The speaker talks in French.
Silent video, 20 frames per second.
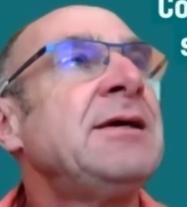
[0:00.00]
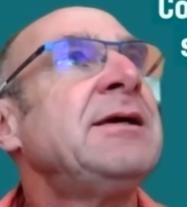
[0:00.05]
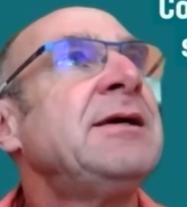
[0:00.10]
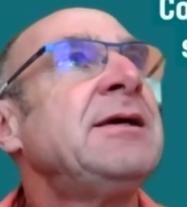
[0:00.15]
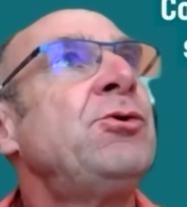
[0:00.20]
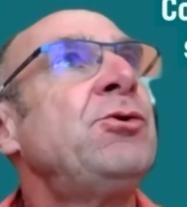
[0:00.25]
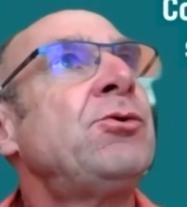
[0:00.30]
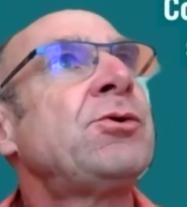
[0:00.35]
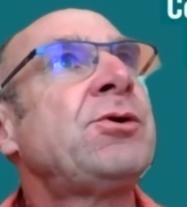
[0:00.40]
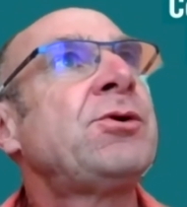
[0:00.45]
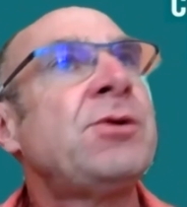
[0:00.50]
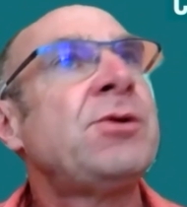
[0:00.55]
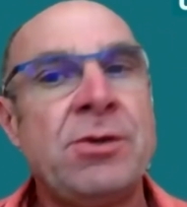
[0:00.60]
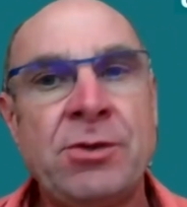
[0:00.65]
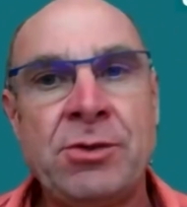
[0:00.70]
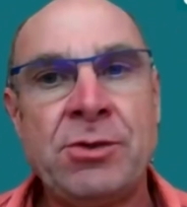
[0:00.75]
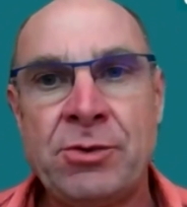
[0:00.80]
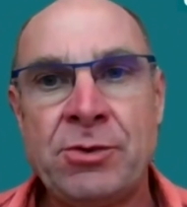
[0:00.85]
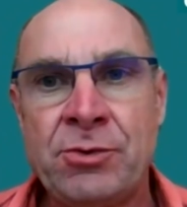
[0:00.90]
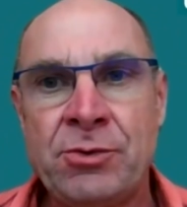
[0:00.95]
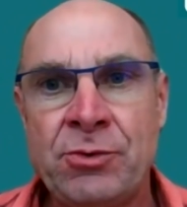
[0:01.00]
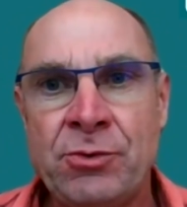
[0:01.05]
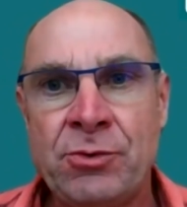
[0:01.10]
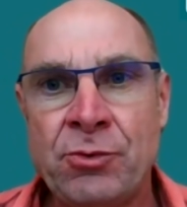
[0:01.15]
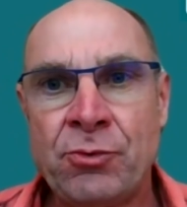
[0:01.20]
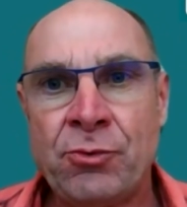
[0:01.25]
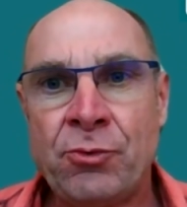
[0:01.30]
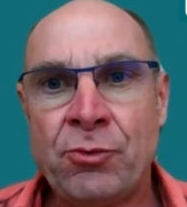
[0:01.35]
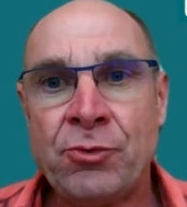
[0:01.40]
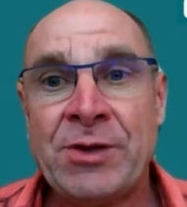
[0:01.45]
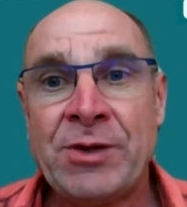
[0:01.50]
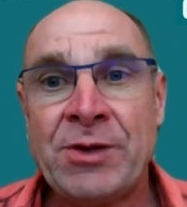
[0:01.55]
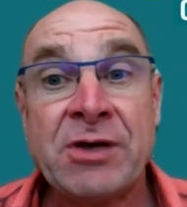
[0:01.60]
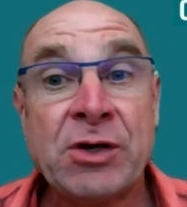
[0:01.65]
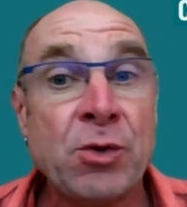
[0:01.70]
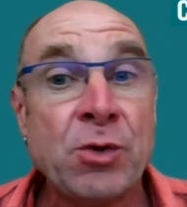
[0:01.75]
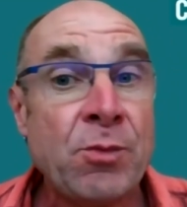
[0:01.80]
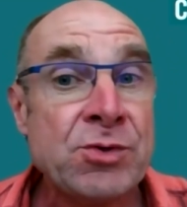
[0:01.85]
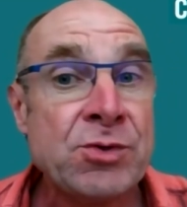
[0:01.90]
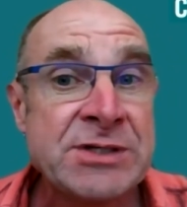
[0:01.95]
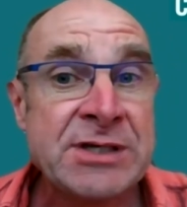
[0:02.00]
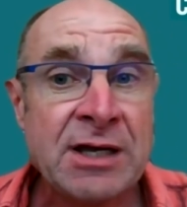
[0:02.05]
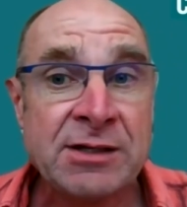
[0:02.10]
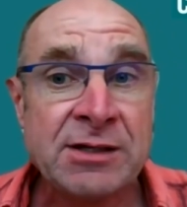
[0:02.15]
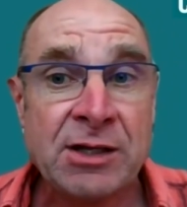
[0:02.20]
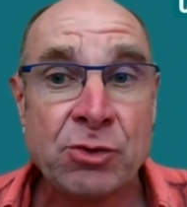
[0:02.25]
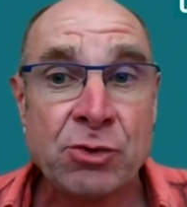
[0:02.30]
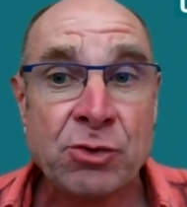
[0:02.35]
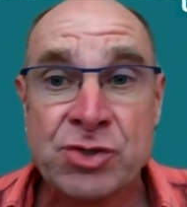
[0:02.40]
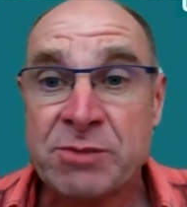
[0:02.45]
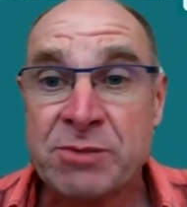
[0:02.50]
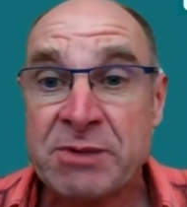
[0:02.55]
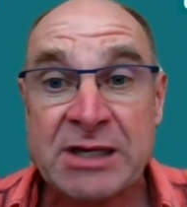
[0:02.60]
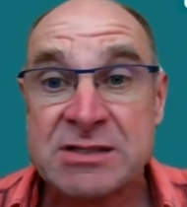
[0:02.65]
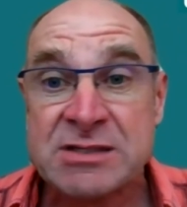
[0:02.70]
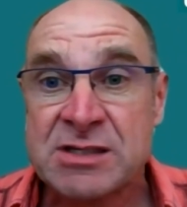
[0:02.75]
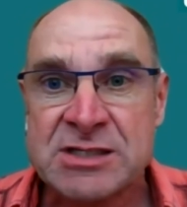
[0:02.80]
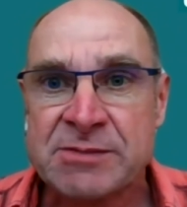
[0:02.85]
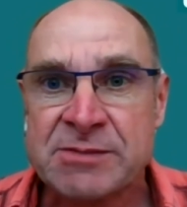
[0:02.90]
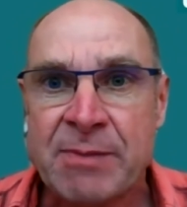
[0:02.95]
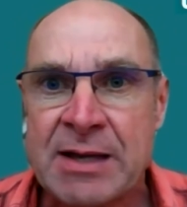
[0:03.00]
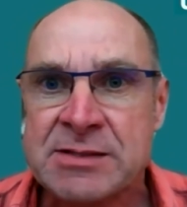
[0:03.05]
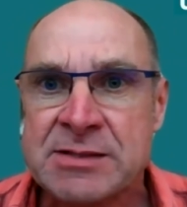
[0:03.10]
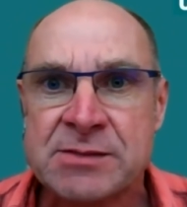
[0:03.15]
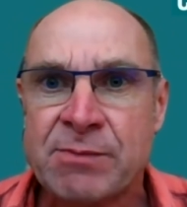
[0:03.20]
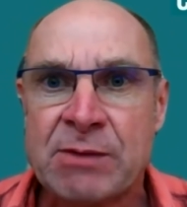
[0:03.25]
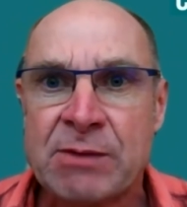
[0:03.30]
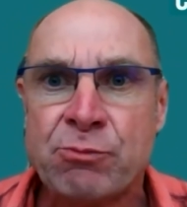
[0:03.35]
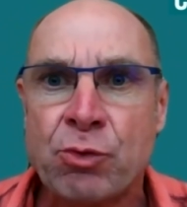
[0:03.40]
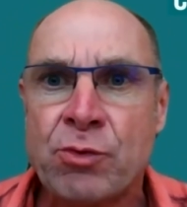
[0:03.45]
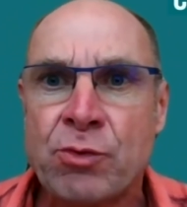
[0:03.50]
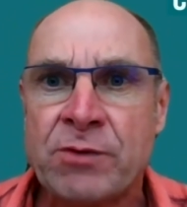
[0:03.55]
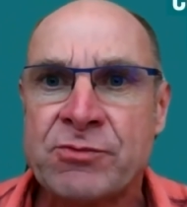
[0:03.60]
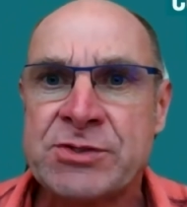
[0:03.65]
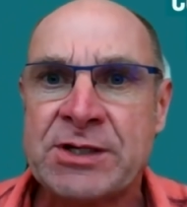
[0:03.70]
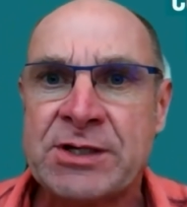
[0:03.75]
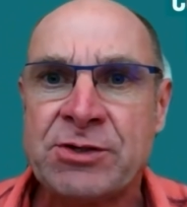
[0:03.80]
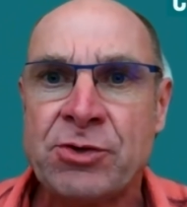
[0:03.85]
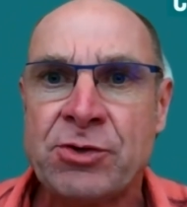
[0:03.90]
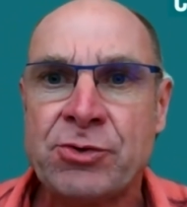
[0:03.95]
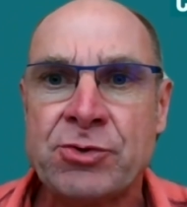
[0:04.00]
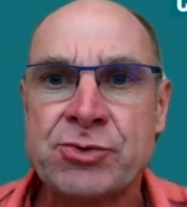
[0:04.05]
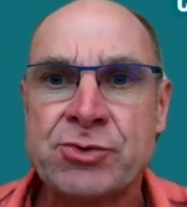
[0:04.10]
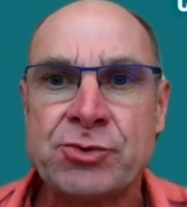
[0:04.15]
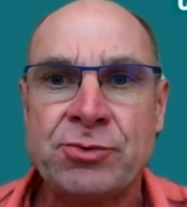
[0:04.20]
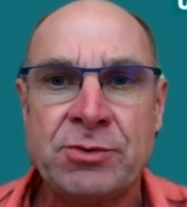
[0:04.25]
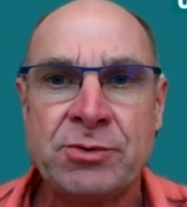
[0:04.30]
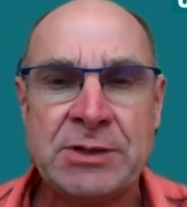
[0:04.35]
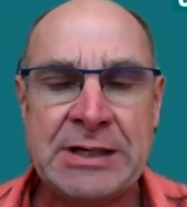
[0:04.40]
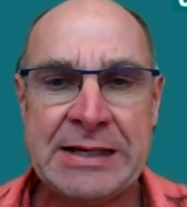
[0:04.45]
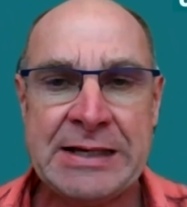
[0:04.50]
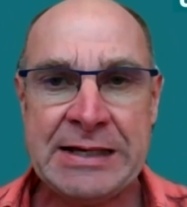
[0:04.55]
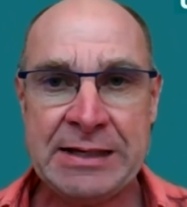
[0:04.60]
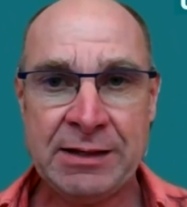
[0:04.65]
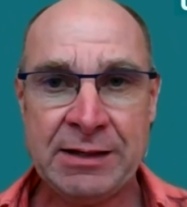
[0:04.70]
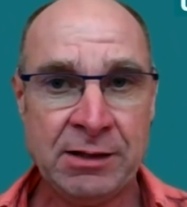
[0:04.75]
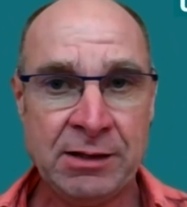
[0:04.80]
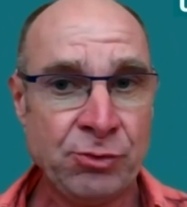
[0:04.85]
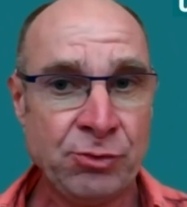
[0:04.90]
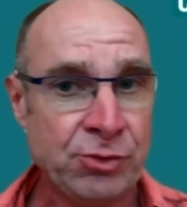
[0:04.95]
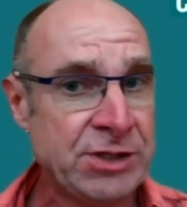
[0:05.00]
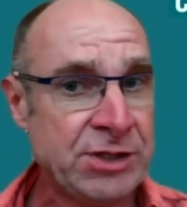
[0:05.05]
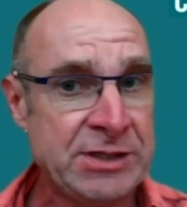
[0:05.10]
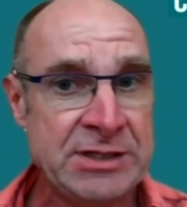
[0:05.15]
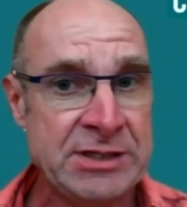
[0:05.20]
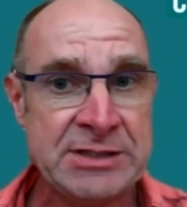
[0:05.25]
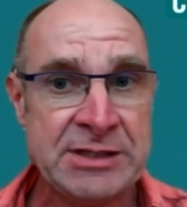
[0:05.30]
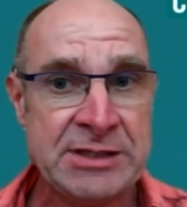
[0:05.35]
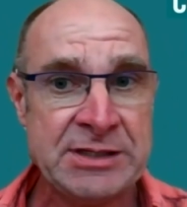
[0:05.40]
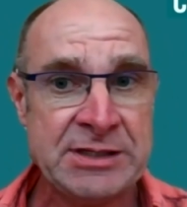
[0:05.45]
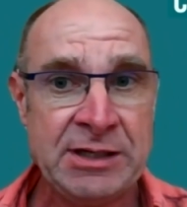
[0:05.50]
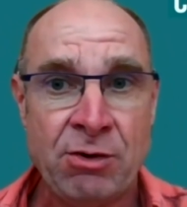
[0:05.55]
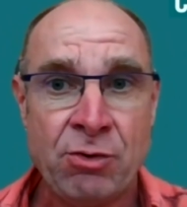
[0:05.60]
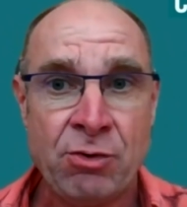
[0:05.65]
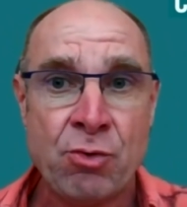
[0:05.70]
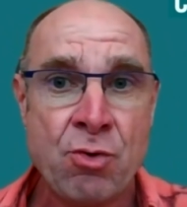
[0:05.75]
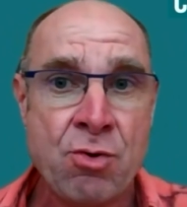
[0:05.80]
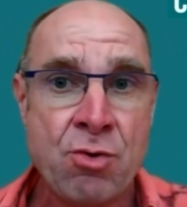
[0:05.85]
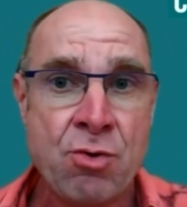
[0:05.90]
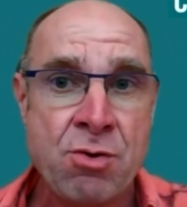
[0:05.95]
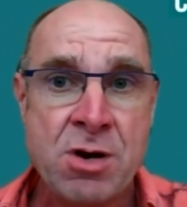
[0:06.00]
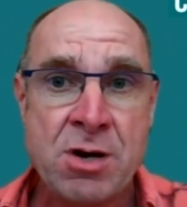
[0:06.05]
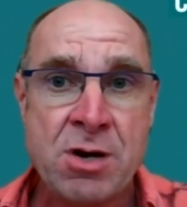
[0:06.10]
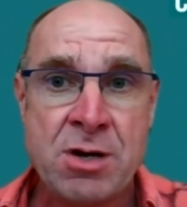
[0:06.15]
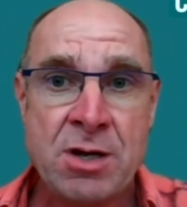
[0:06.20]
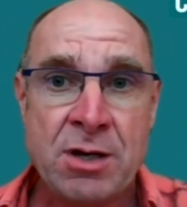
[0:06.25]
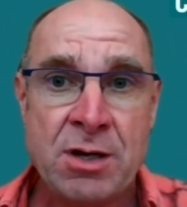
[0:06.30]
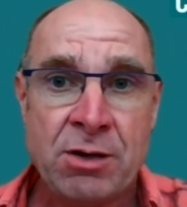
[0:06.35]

Et donc, euh, on avait commencé à interroger, mais qu'est-ce qui se passe Pourquoi vous êtes en tension Et donc, ils disaient en gros,